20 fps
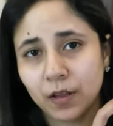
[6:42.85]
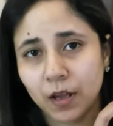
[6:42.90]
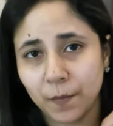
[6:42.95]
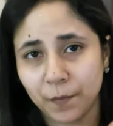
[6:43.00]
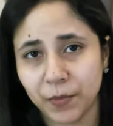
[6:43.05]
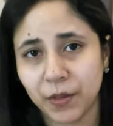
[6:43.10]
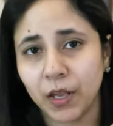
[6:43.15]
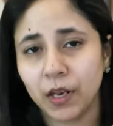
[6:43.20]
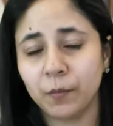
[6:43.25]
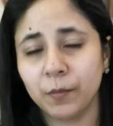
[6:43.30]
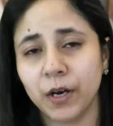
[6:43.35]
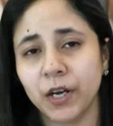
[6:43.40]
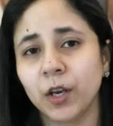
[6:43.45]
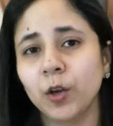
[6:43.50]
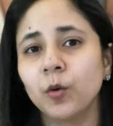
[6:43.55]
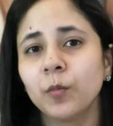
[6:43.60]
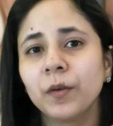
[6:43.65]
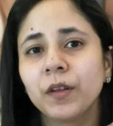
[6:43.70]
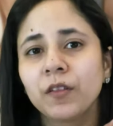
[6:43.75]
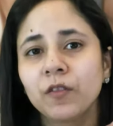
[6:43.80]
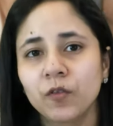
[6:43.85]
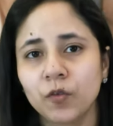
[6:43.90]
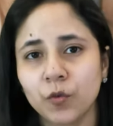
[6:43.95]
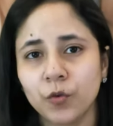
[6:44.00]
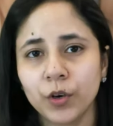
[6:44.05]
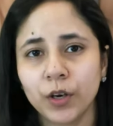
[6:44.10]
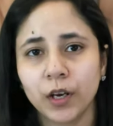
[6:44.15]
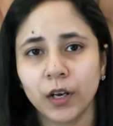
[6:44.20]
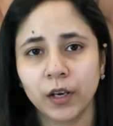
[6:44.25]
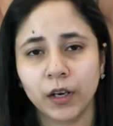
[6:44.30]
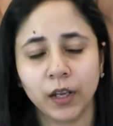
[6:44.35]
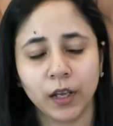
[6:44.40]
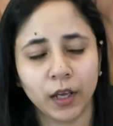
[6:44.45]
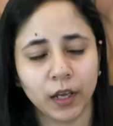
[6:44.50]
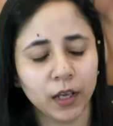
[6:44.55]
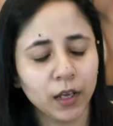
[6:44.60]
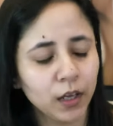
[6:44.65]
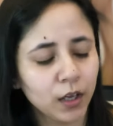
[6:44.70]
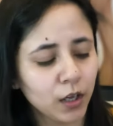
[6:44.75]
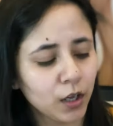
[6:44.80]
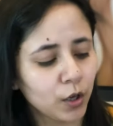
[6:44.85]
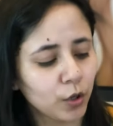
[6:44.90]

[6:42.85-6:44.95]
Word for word: अपनी अलमारियों में स्टोर करनी है